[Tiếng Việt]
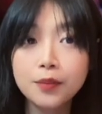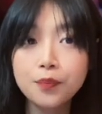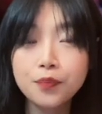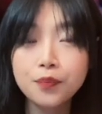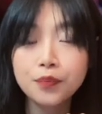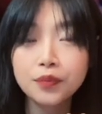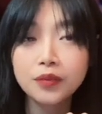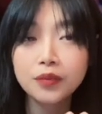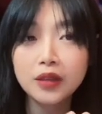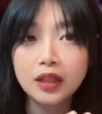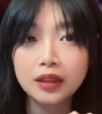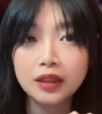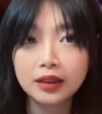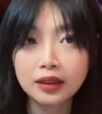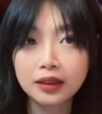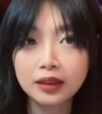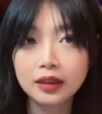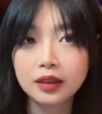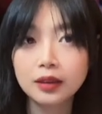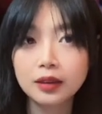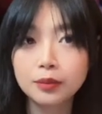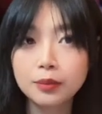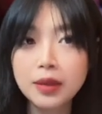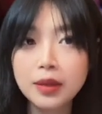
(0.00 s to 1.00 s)
để
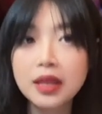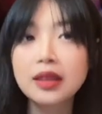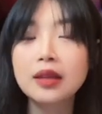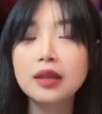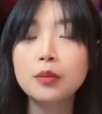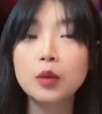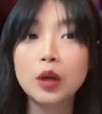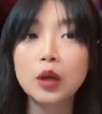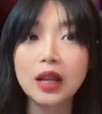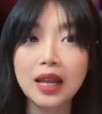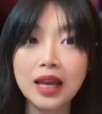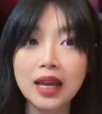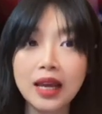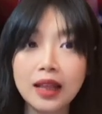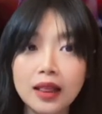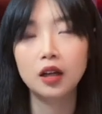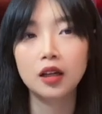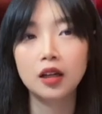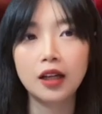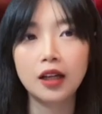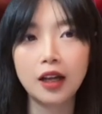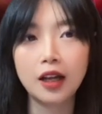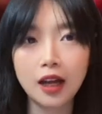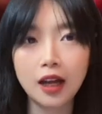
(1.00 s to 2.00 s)
min ra một cái len
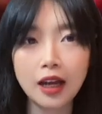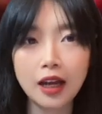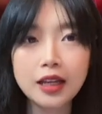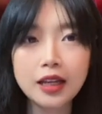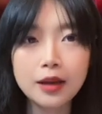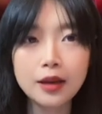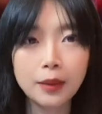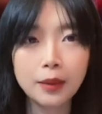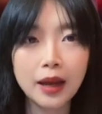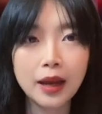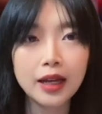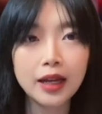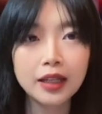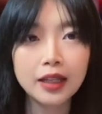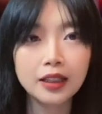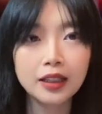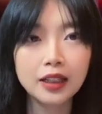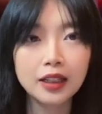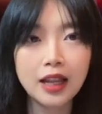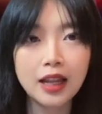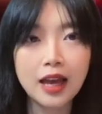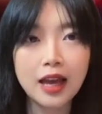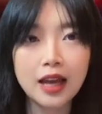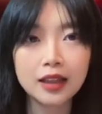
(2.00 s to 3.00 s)
cái điểm hay đấy
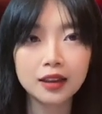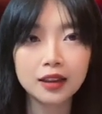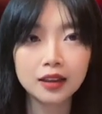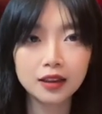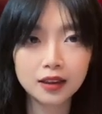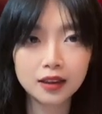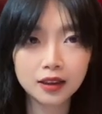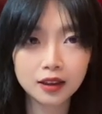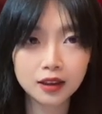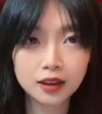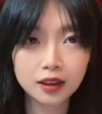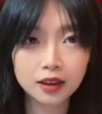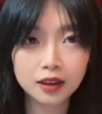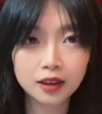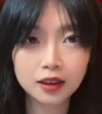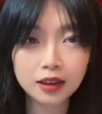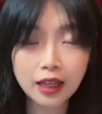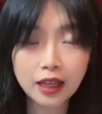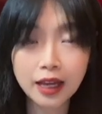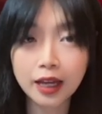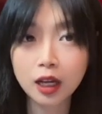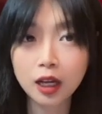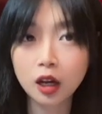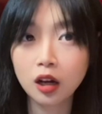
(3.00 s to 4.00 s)
là
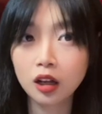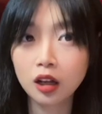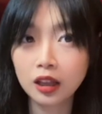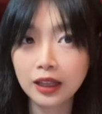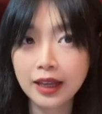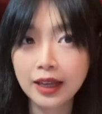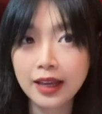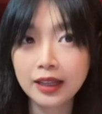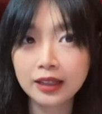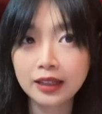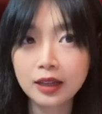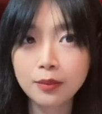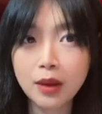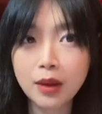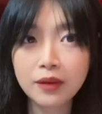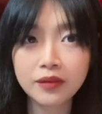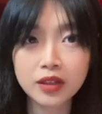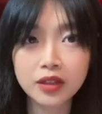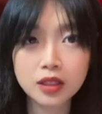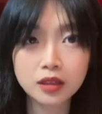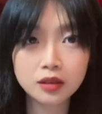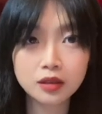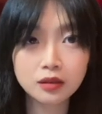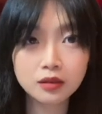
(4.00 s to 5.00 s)
để có len các bạn
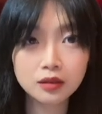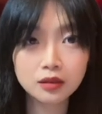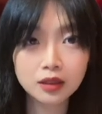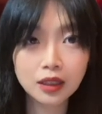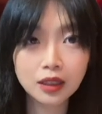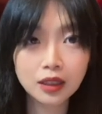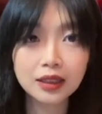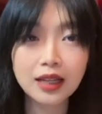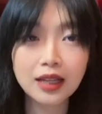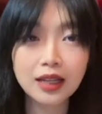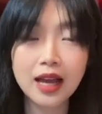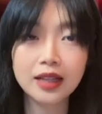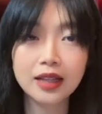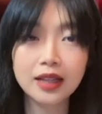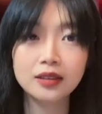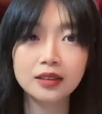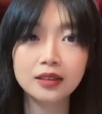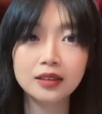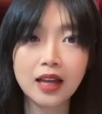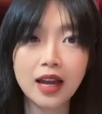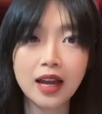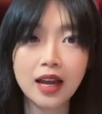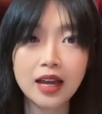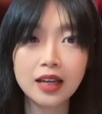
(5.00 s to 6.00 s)
phải giữ tất cả những
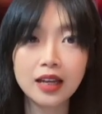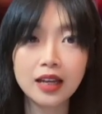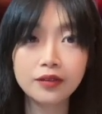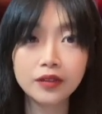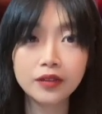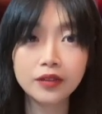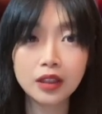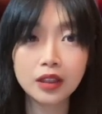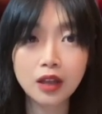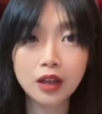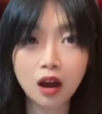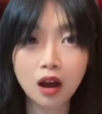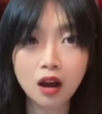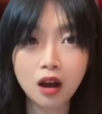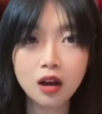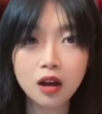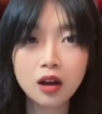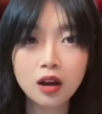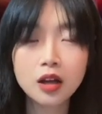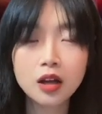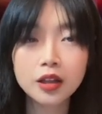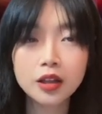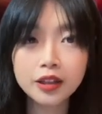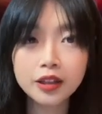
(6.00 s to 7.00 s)
cái NFT đó
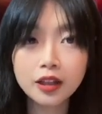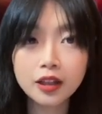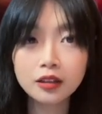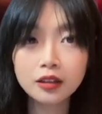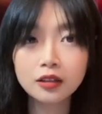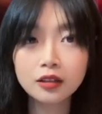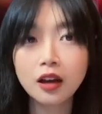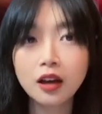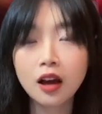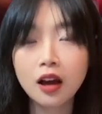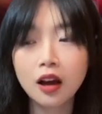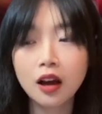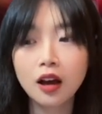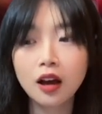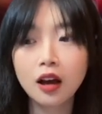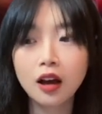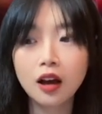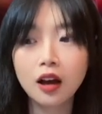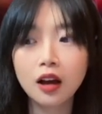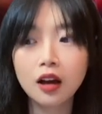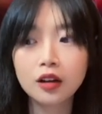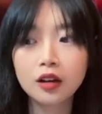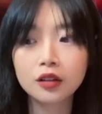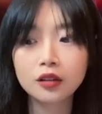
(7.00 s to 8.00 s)
nhưng uh,
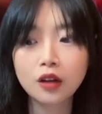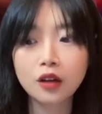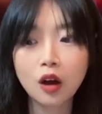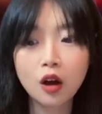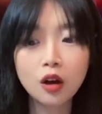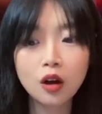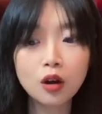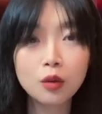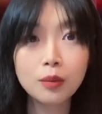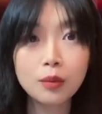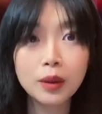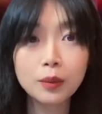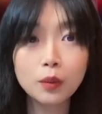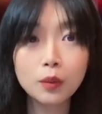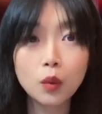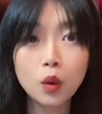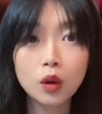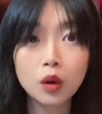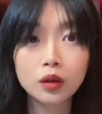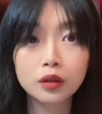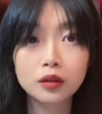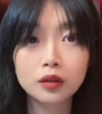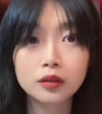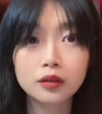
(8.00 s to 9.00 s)
nó không bắt
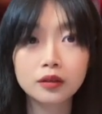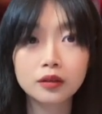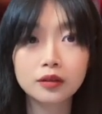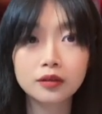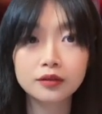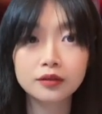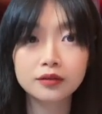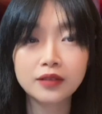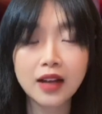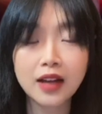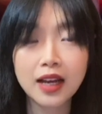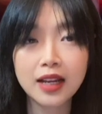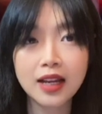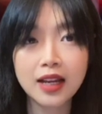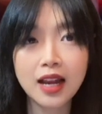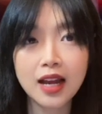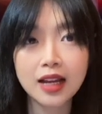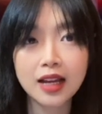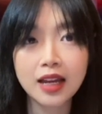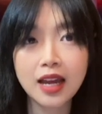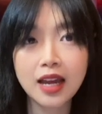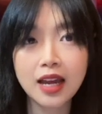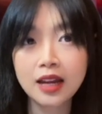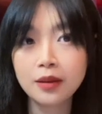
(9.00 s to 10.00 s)
buộc phải là
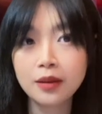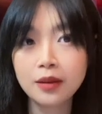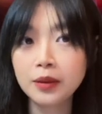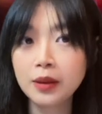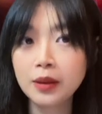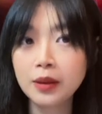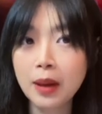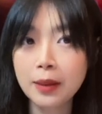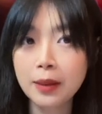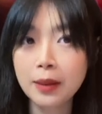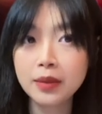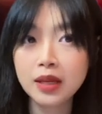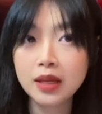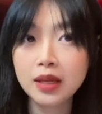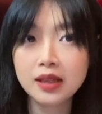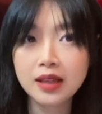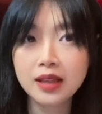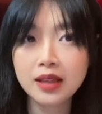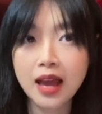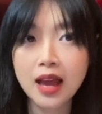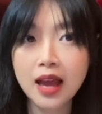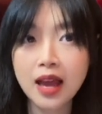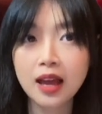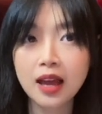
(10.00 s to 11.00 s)
cái NFT bạn min
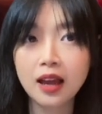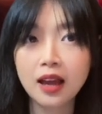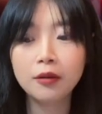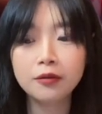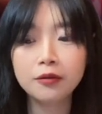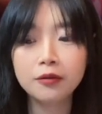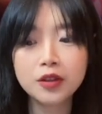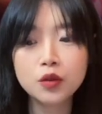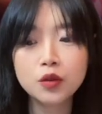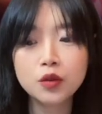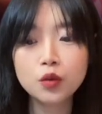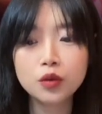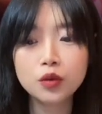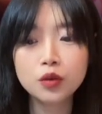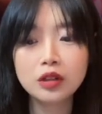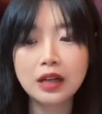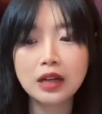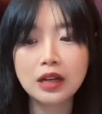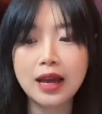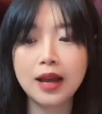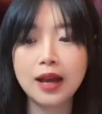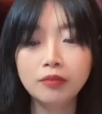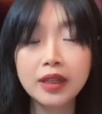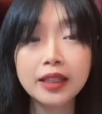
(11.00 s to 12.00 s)
ra ví dụ như
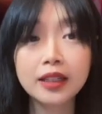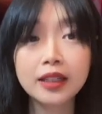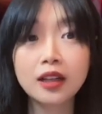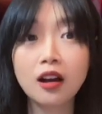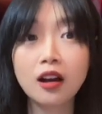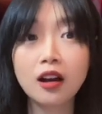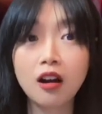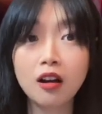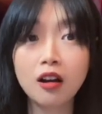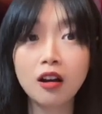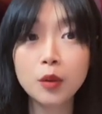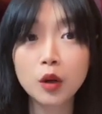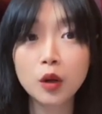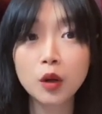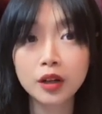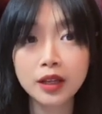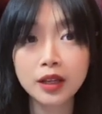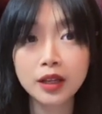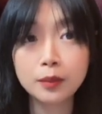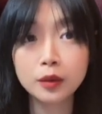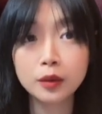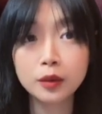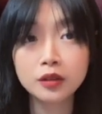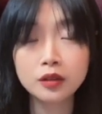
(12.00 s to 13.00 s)
là mình có một con
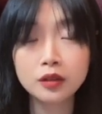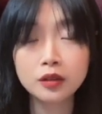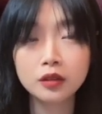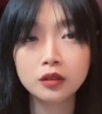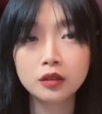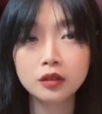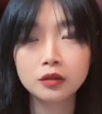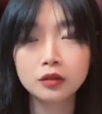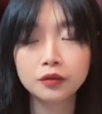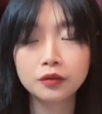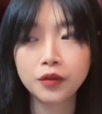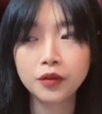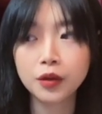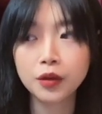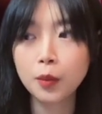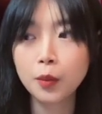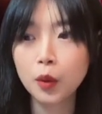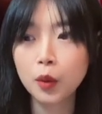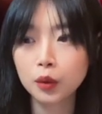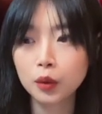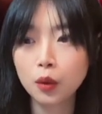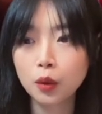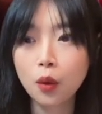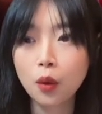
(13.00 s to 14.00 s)
imposter với
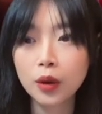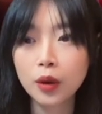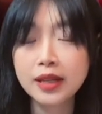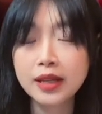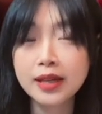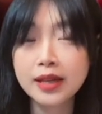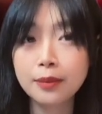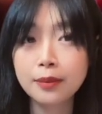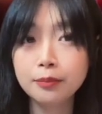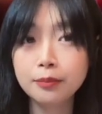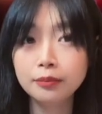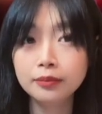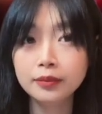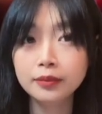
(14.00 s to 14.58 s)
một độ hiếm